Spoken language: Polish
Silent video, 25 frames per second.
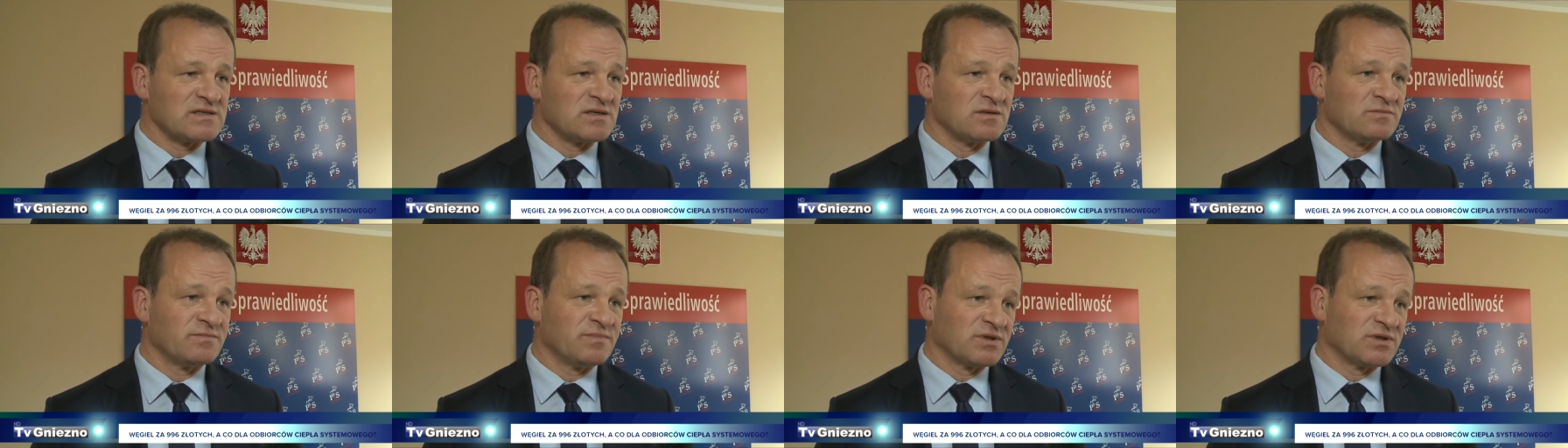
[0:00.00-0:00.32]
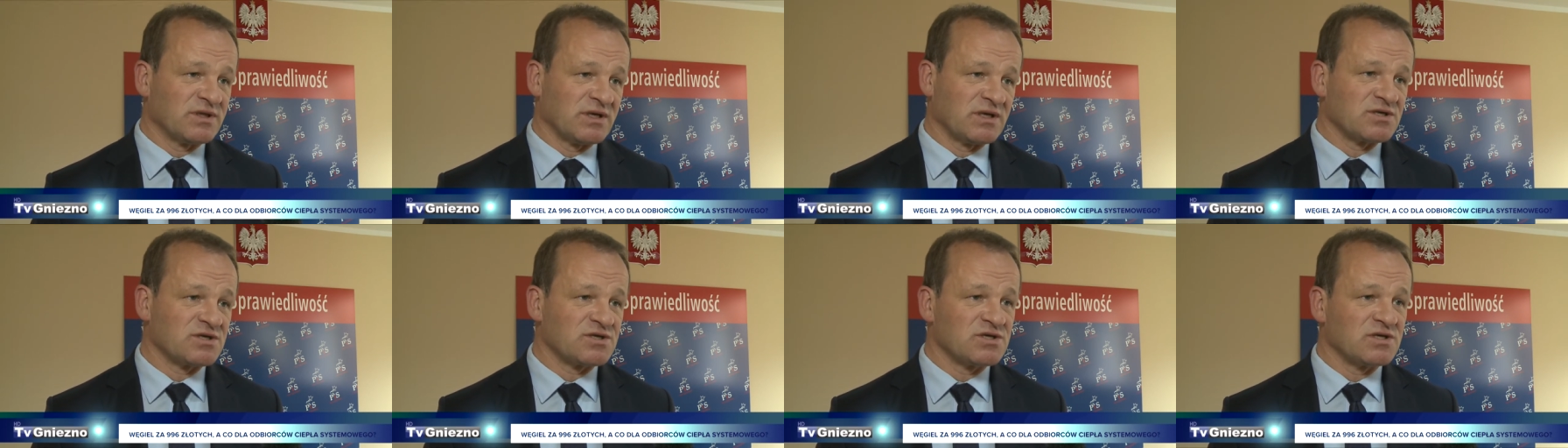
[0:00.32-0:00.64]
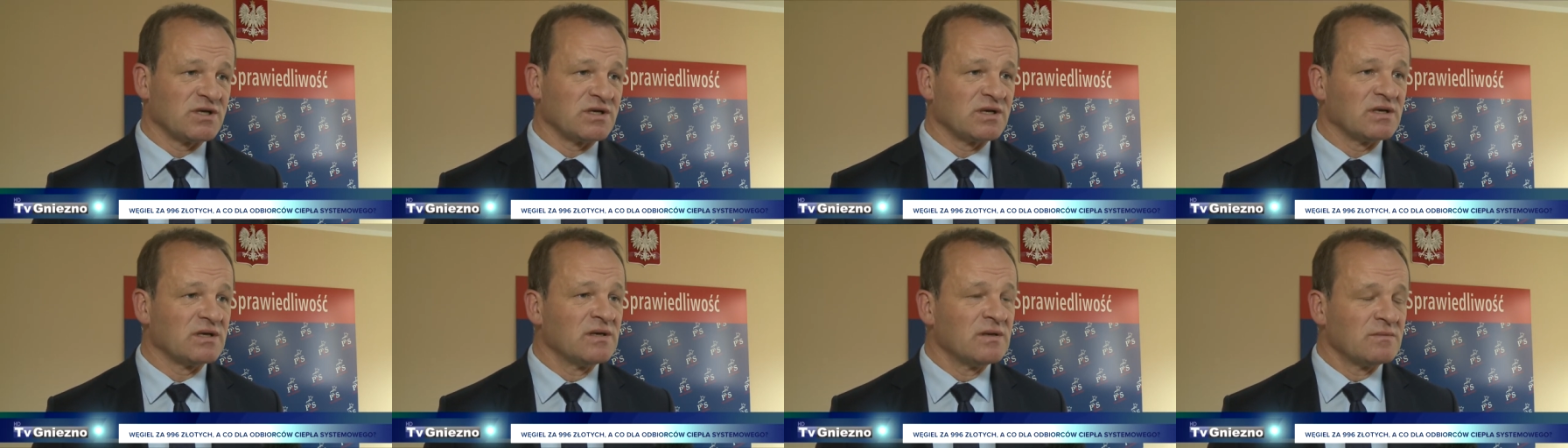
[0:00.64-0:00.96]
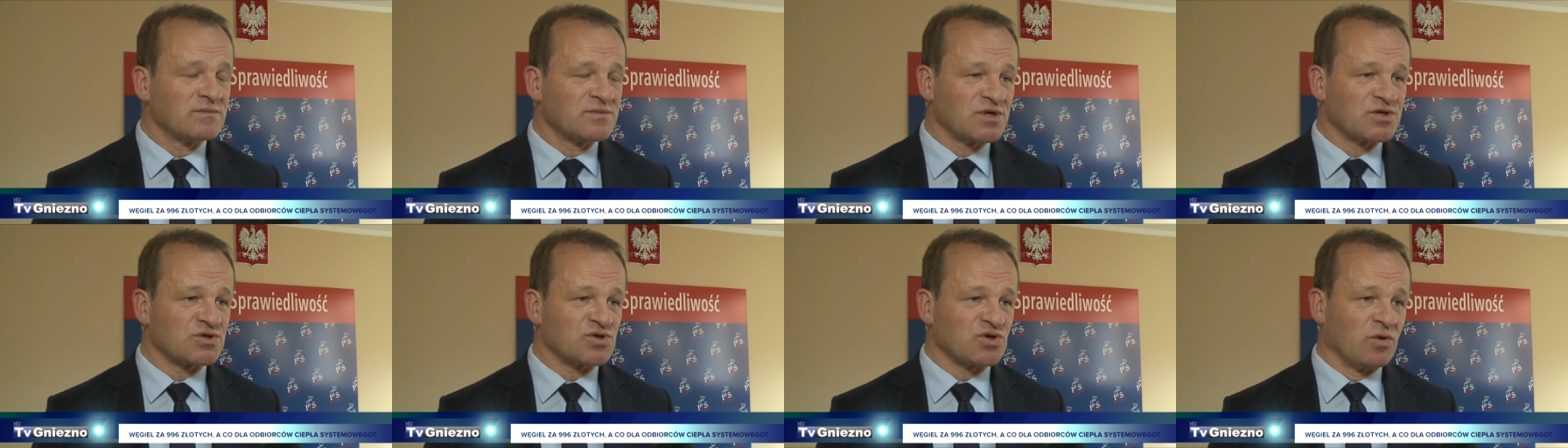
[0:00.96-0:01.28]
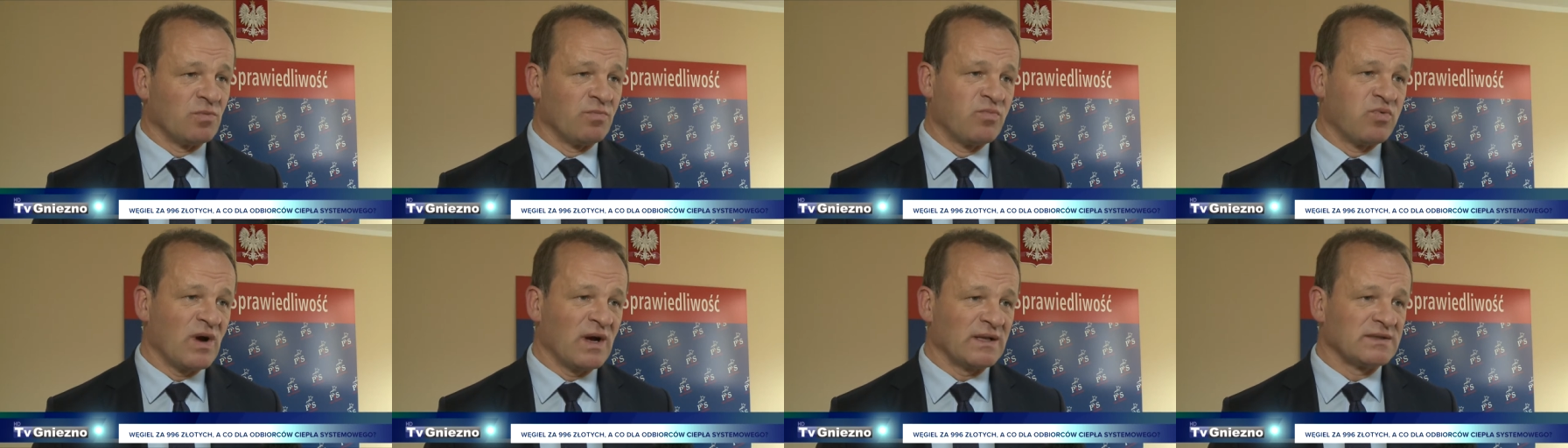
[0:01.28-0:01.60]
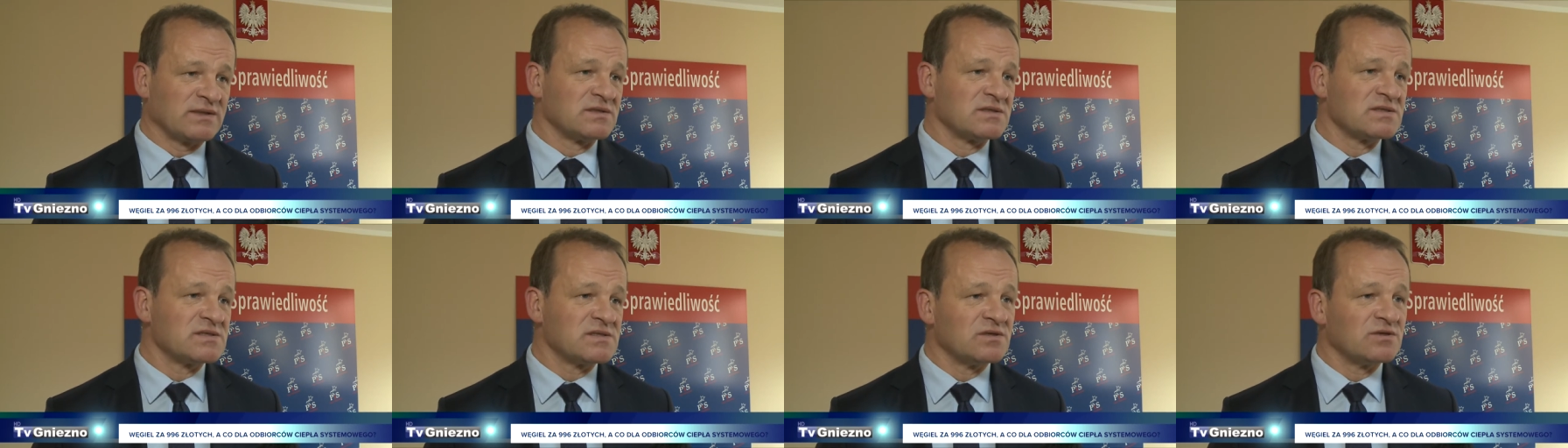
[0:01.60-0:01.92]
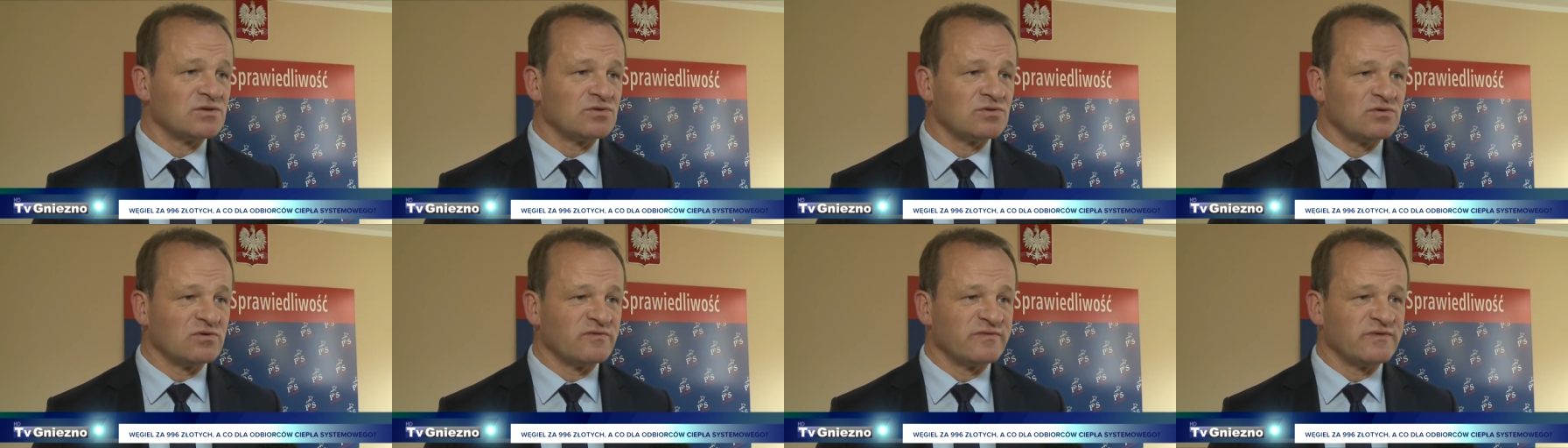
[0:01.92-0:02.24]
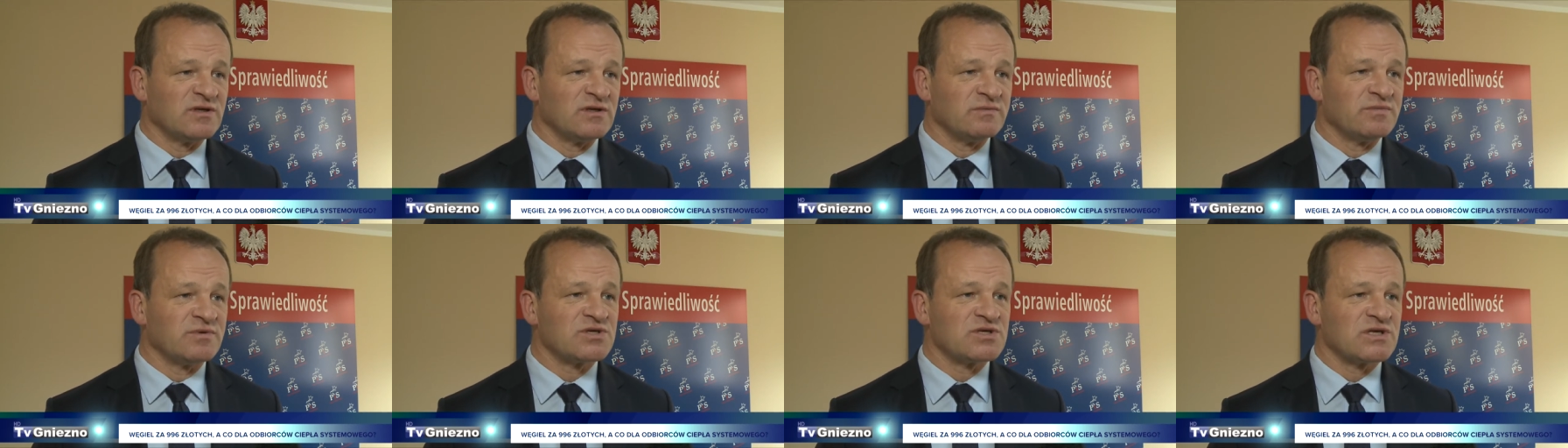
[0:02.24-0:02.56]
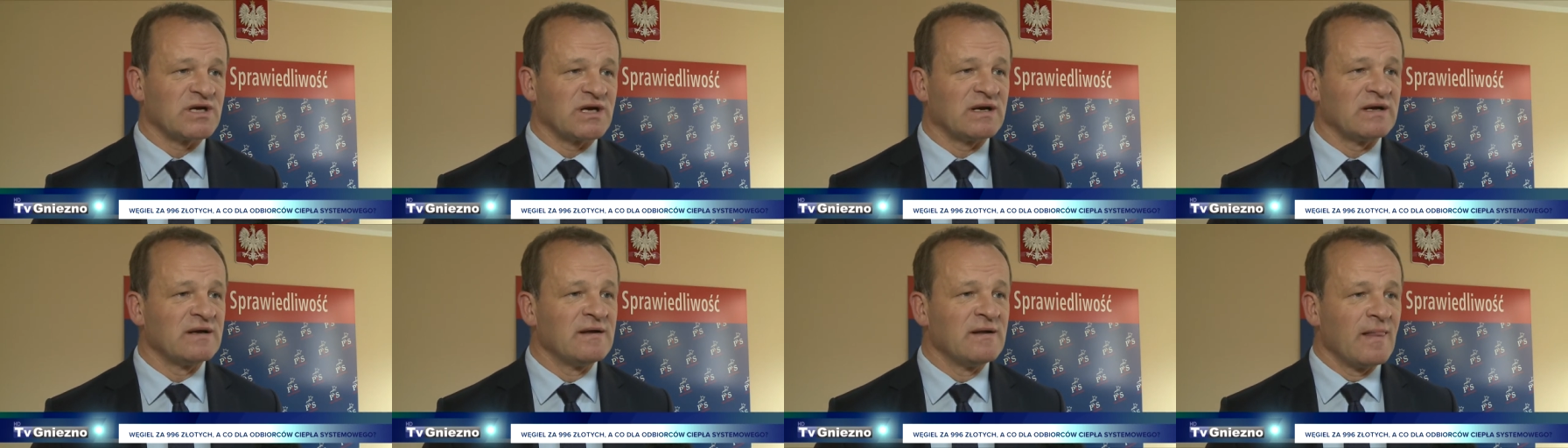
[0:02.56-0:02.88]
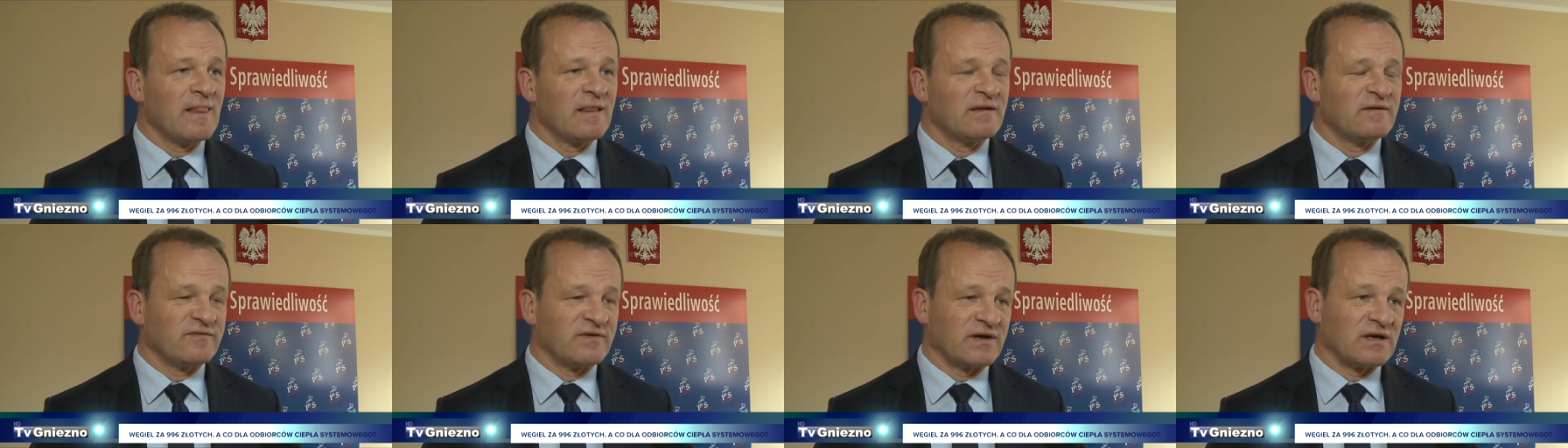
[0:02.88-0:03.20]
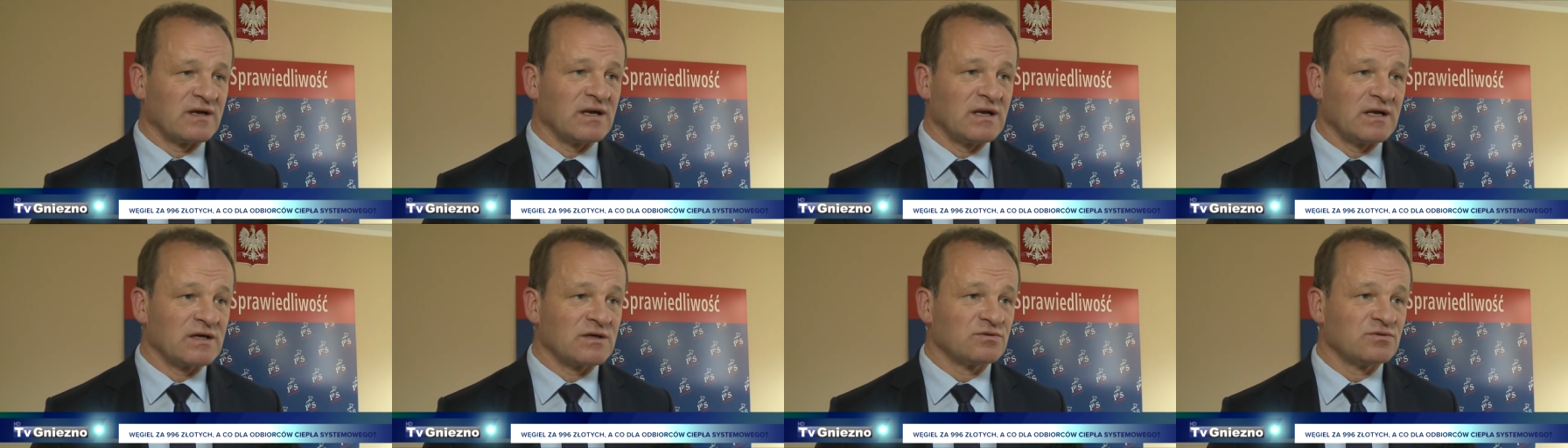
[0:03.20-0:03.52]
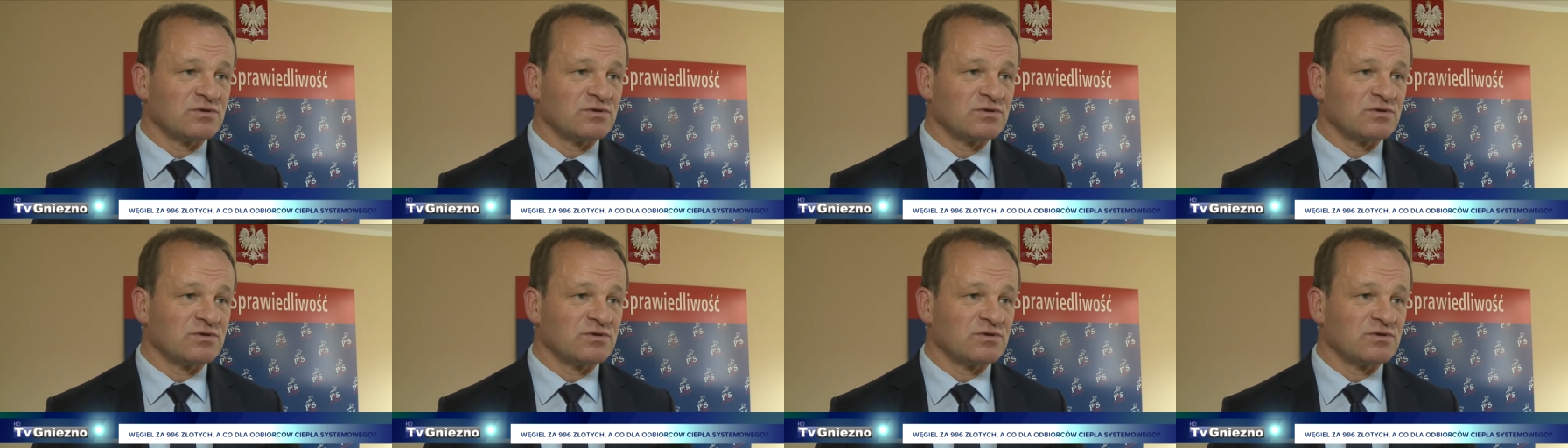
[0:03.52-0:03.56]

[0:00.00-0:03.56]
Są potężne przecież opłaty z tytułu wydobycia węgla,